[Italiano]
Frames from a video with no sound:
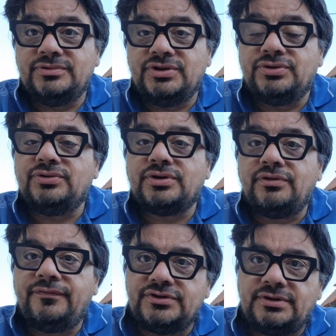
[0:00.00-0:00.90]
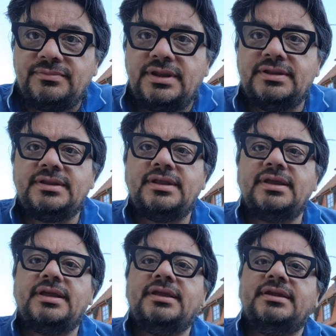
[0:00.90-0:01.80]
si torna ufficialmente
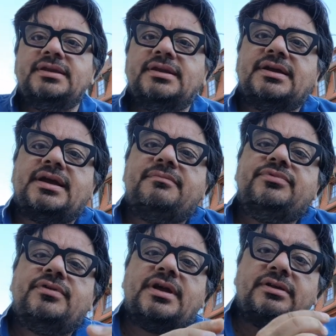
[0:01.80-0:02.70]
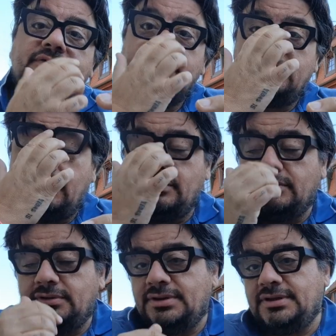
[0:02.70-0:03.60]
in campionato
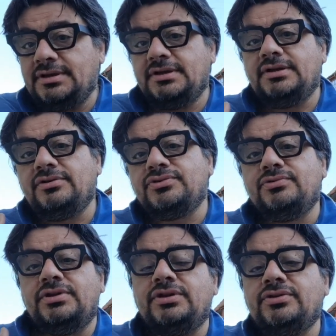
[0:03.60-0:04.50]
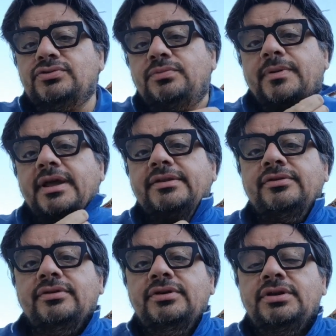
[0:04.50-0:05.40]
con eh, lo scudetto sul
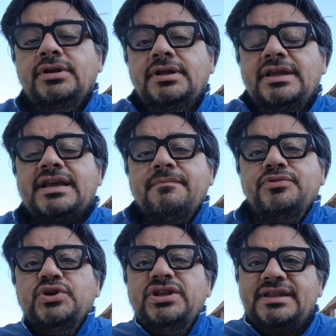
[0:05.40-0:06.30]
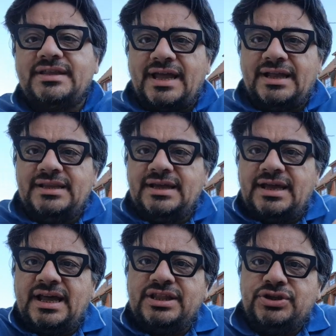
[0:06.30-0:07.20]
petto i campioni
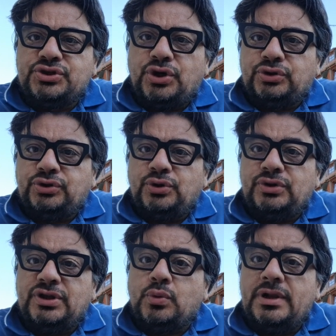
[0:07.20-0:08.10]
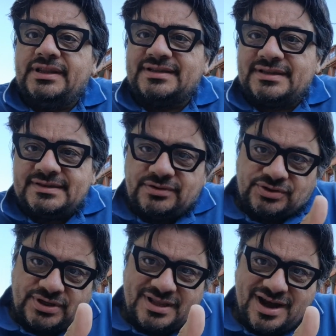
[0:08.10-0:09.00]
d'Italia alle 18, in quel di San Siro
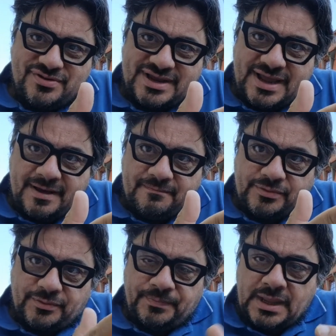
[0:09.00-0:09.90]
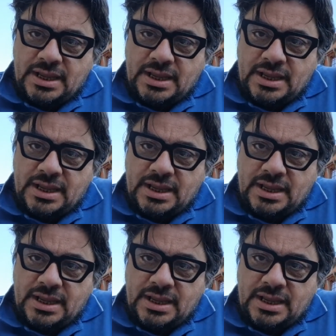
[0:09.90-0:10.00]
scenderanno in campo